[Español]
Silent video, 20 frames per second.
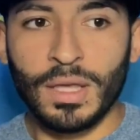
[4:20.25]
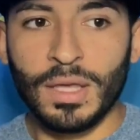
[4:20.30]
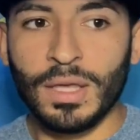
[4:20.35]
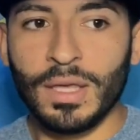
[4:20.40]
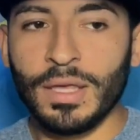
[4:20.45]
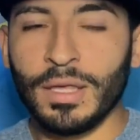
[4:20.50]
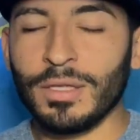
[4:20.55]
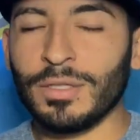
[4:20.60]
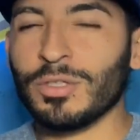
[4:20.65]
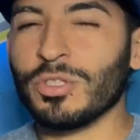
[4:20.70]

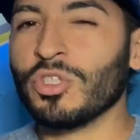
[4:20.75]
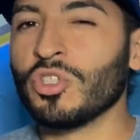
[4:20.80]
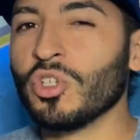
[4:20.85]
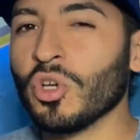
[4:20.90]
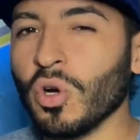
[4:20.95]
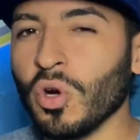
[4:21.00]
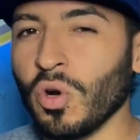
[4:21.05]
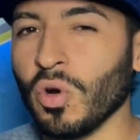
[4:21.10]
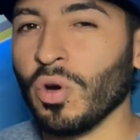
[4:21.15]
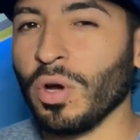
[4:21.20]
Y
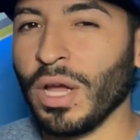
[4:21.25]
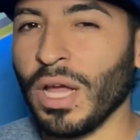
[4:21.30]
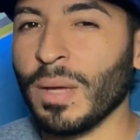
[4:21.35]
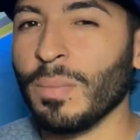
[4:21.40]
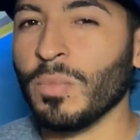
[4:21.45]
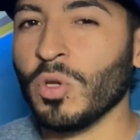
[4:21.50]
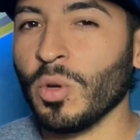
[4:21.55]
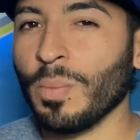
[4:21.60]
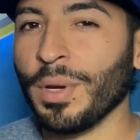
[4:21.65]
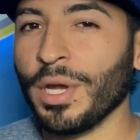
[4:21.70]
yo,
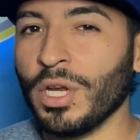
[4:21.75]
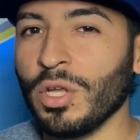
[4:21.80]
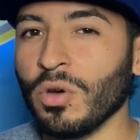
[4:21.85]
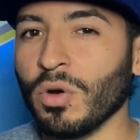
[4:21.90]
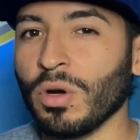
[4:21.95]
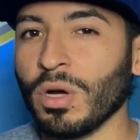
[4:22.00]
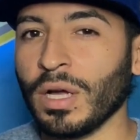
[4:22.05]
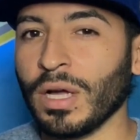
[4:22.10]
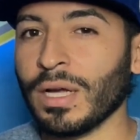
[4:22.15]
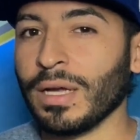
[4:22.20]
en mi
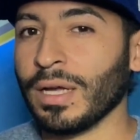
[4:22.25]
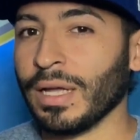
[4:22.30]
opinión,